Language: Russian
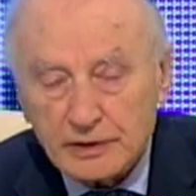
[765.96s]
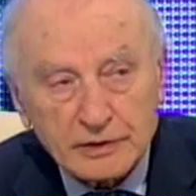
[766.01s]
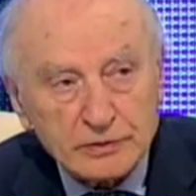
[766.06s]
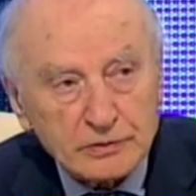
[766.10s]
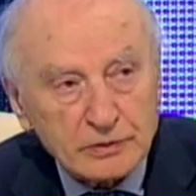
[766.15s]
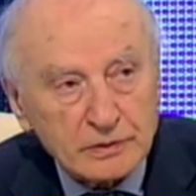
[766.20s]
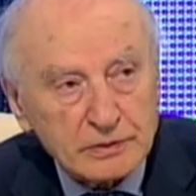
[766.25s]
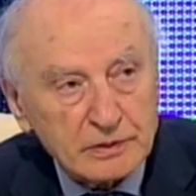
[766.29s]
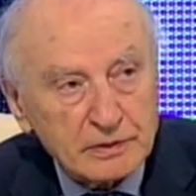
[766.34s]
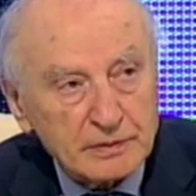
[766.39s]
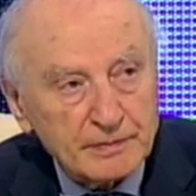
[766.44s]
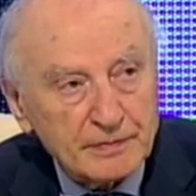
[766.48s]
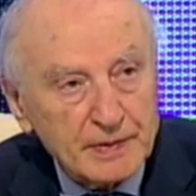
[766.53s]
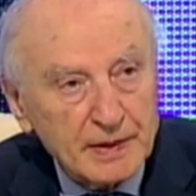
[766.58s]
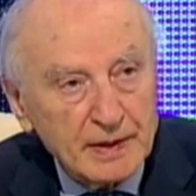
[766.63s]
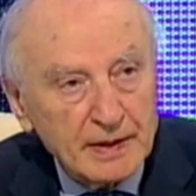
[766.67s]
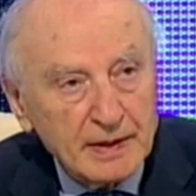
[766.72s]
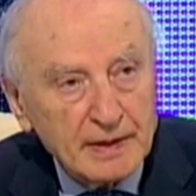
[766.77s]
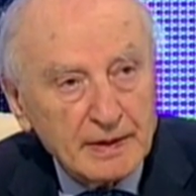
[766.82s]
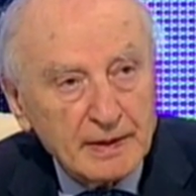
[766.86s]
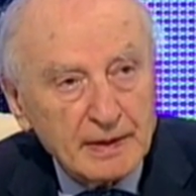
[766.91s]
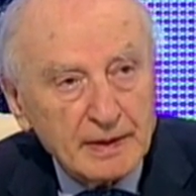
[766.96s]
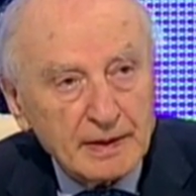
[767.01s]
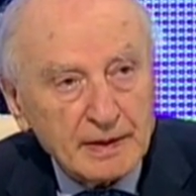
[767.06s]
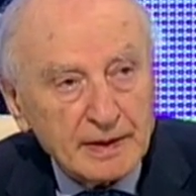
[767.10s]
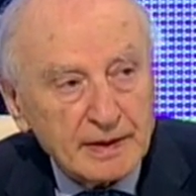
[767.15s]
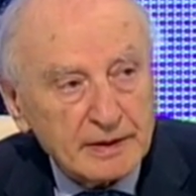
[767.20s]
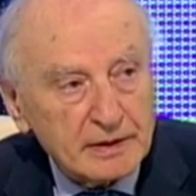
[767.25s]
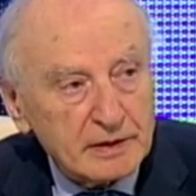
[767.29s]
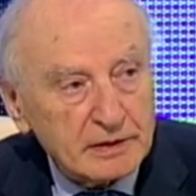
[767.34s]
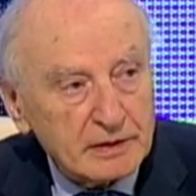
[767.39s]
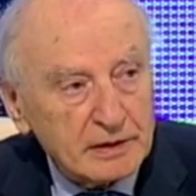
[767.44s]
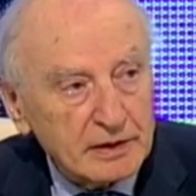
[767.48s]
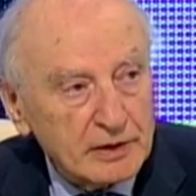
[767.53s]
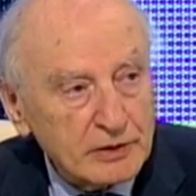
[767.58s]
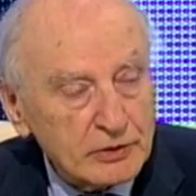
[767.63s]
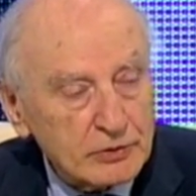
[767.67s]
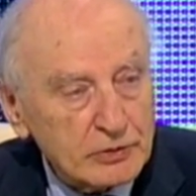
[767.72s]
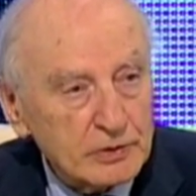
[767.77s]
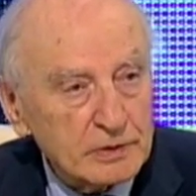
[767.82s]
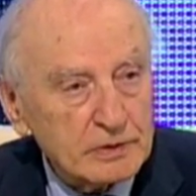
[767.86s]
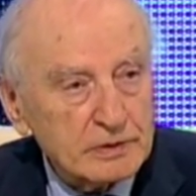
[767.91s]
горизонт. Этот
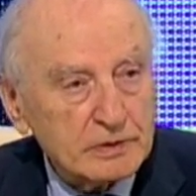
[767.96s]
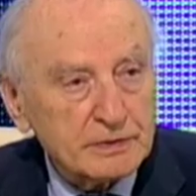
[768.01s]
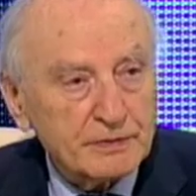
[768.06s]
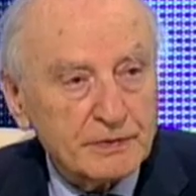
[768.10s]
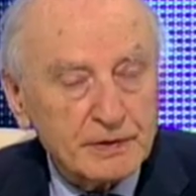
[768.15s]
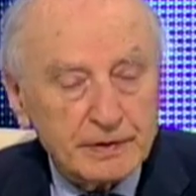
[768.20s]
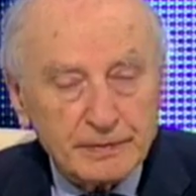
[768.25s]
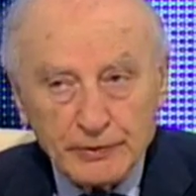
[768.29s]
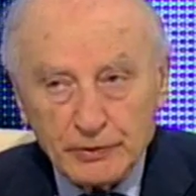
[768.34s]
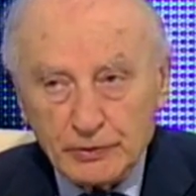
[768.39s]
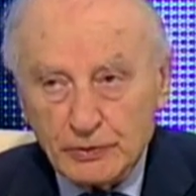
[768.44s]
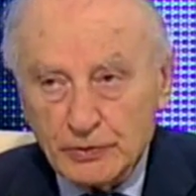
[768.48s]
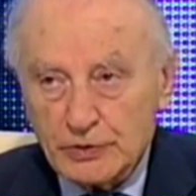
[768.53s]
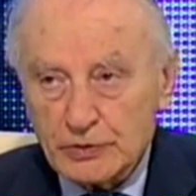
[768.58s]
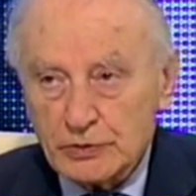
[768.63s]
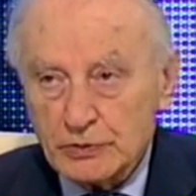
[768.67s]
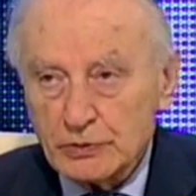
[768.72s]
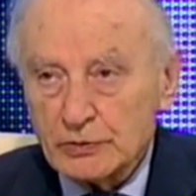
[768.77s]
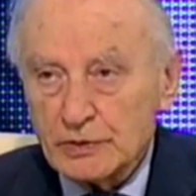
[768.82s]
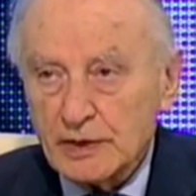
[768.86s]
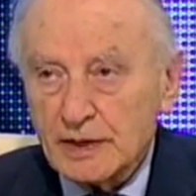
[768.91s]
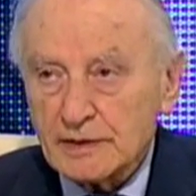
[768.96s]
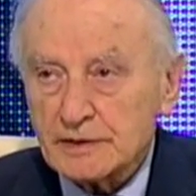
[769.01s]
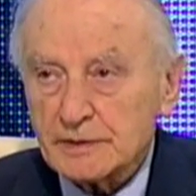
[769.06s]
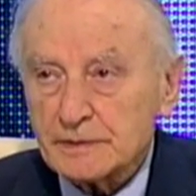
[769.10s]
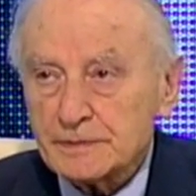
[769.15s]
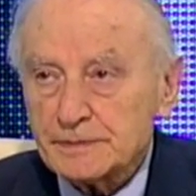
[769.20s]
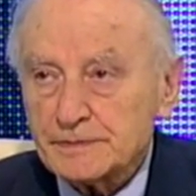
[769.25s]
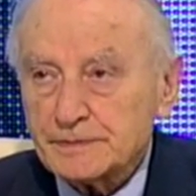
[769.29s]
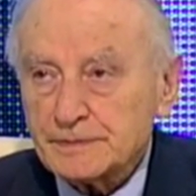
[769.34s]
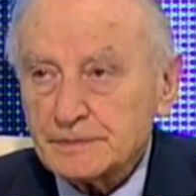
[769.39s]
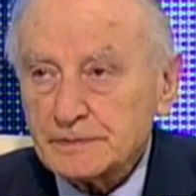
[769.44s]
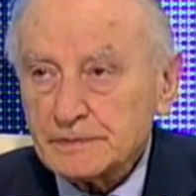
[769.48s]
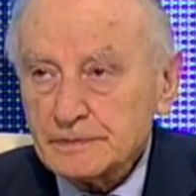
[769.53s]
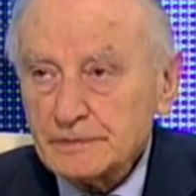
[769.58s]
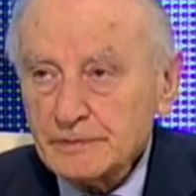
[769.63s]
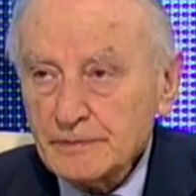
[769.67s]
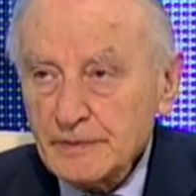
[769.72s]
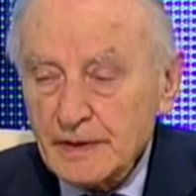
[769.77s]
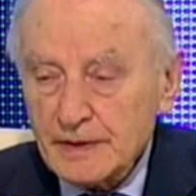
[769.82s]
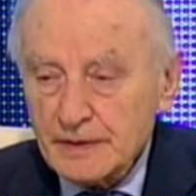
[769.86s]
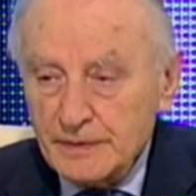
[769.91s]
горизонт сформируется у нас
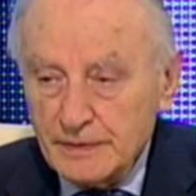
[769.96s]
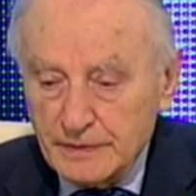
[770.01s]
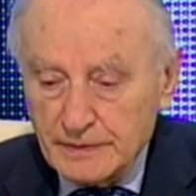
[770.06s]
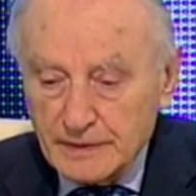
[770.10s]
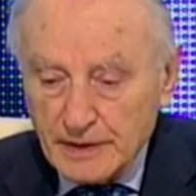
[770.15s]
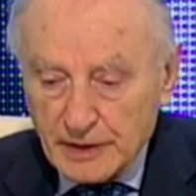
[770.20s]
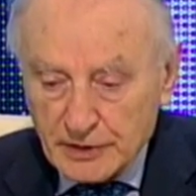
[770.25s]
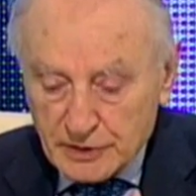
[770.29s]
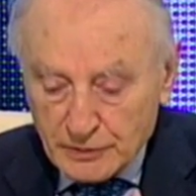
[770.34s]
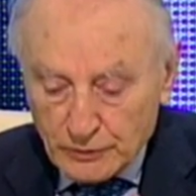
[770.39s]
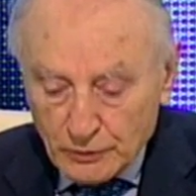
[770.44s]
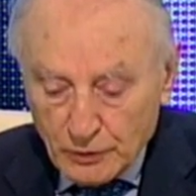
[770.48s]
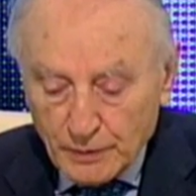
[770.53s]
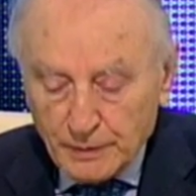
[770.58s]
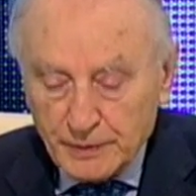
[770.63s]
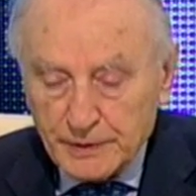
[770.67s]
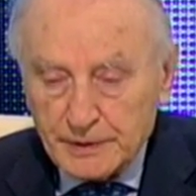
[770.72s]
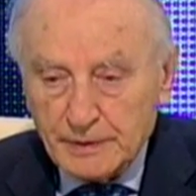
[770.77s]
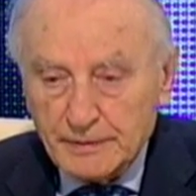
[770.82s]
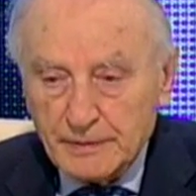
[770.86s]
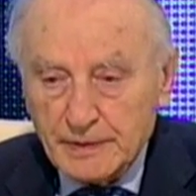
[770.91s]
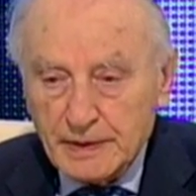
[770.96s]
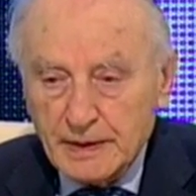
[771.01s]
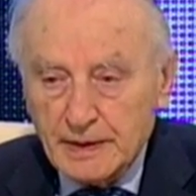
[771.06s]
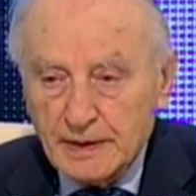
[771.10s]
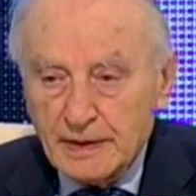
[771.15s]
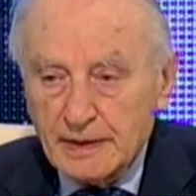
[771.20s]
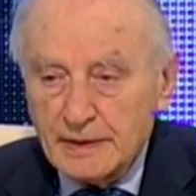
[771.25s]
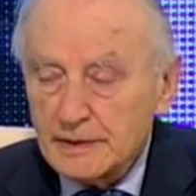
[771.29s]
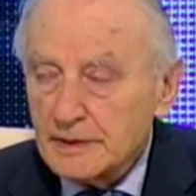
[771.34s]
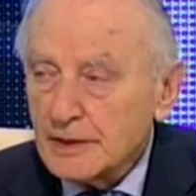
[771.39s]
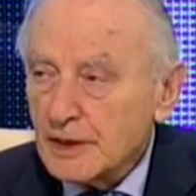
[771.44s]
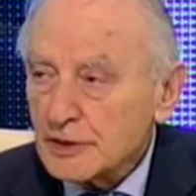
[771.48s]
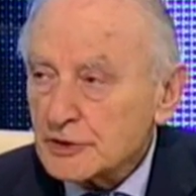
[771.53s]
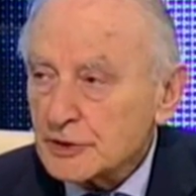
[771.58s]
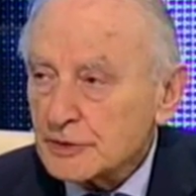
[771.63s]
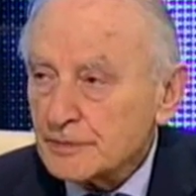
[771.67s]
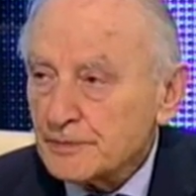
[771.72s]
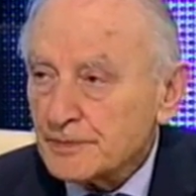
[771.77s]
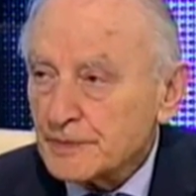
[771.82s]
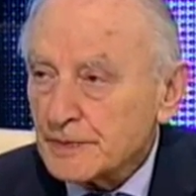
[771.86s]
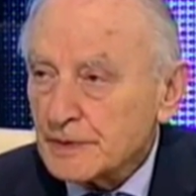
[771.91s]
нашим опытом,
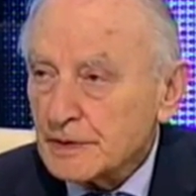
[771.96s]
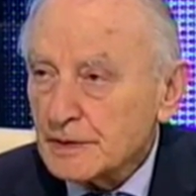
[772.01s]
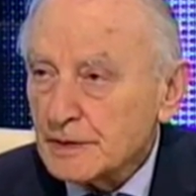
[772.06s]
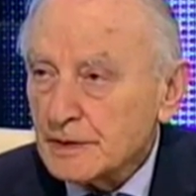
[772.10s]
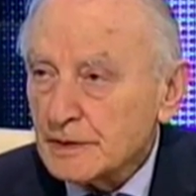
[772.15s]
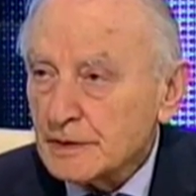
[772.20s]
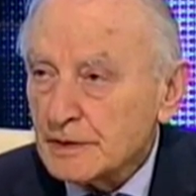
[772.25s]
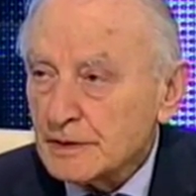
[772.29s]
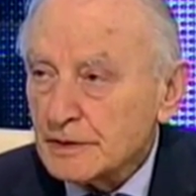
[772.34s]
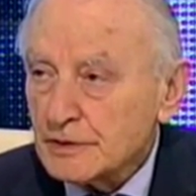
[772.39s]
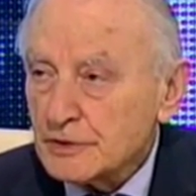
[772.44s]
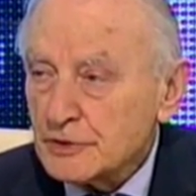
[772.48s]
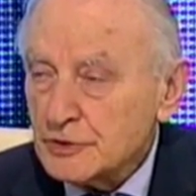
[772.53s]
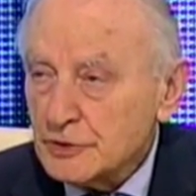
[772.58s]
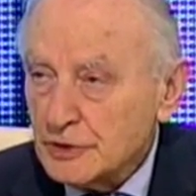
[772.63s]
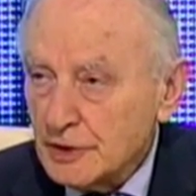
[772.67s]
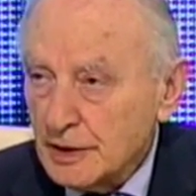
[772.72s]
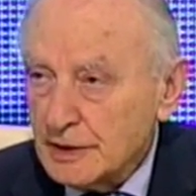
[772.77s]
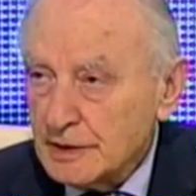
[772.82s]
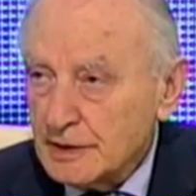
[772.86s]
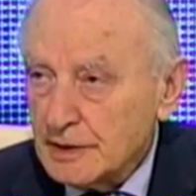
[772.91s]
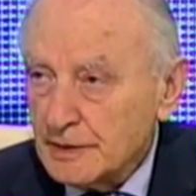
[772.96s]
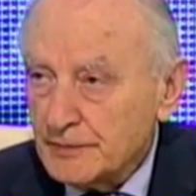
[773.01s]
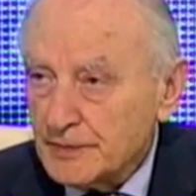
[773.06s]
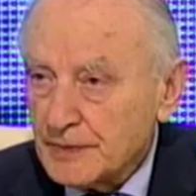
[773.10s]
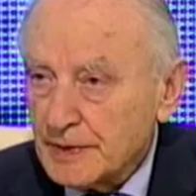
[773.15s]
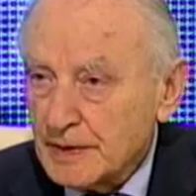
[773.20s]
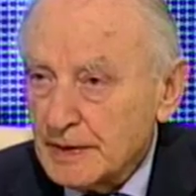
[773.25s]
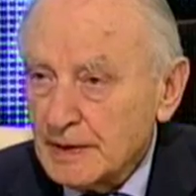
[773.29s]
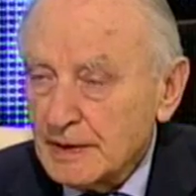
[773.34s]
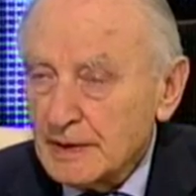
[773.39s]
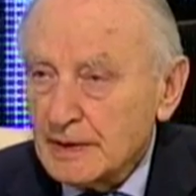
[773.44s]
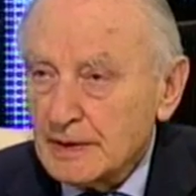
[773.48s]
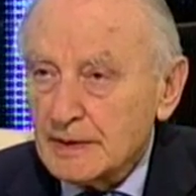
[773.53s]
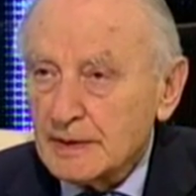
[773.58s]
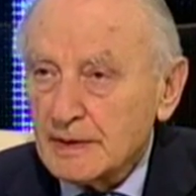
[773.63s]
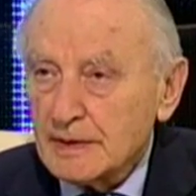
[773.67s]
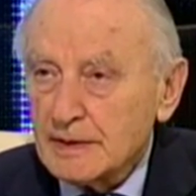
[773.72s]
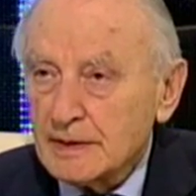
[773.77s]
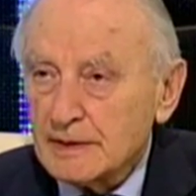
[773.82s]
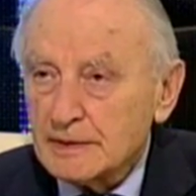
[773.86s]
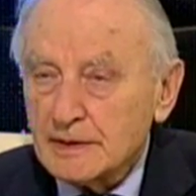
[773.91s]
нашим э, чтением,
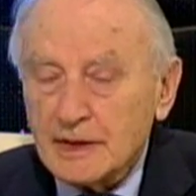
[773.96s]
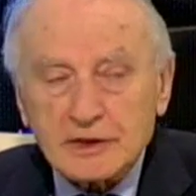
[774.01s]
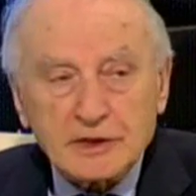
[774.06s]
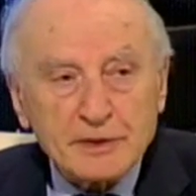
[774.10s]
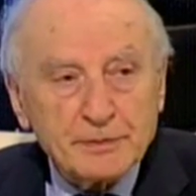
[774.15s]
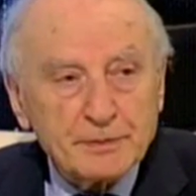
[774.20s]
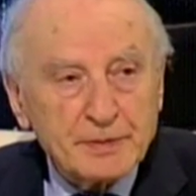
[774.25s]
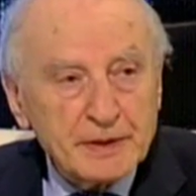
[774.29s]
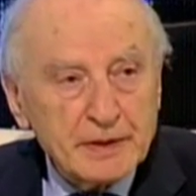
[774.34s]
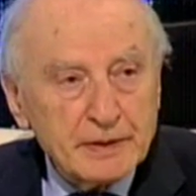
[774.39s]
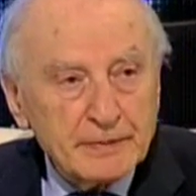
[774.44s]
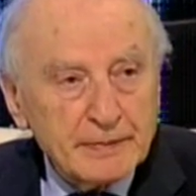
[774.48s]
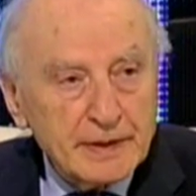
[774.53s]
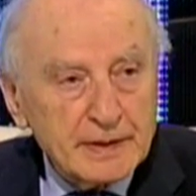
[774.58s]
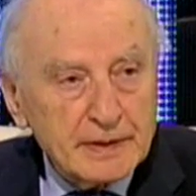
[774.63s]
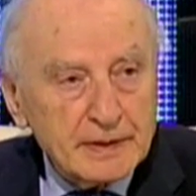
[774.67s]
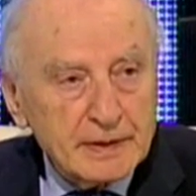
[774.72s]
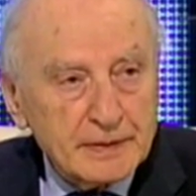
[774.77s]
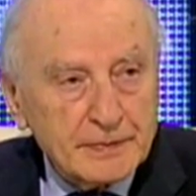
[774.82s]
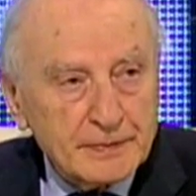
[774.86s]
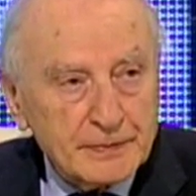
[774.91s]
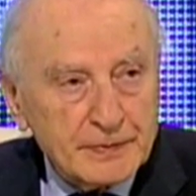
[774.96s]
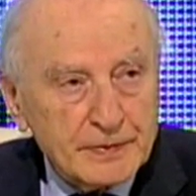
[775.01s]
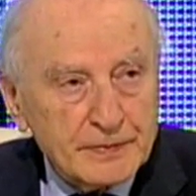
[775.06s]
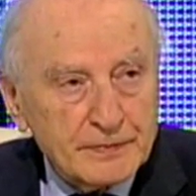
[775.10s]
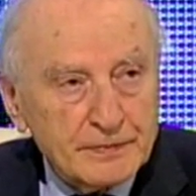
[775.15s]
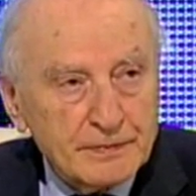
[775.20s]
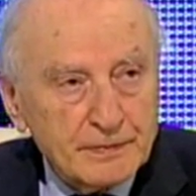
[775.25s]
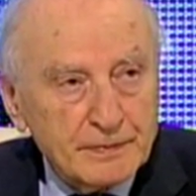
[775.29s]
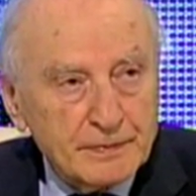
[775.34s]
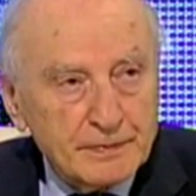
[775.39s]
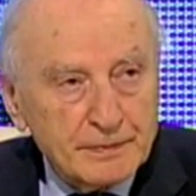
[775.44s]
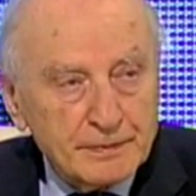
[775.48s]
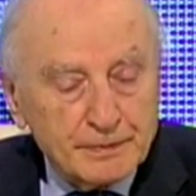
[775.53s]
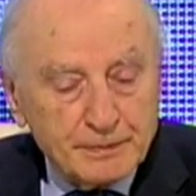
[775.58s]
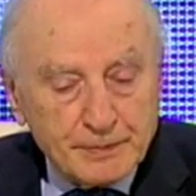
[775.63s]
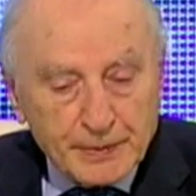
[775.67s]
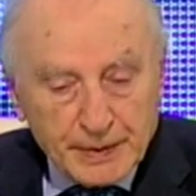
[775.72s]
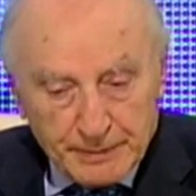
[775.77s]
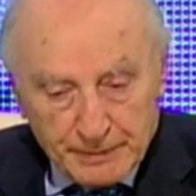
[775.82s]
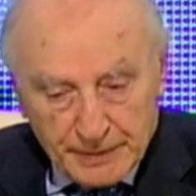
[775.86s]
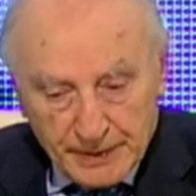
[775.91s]
э, нашим пониманием
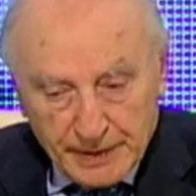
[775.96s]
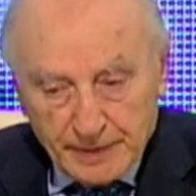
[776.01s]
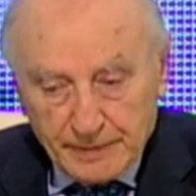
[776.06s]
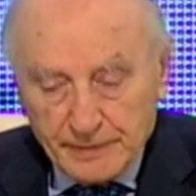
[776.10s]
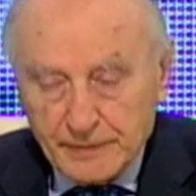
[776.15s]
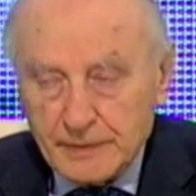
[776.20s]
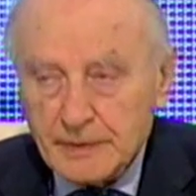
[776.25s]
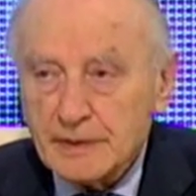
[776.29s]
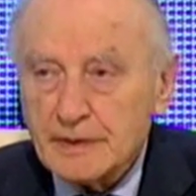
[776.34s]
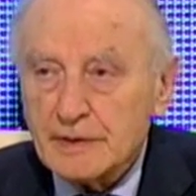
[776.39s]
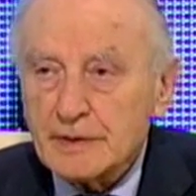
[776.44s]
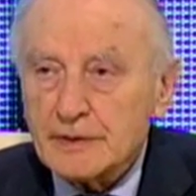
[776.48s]
проблем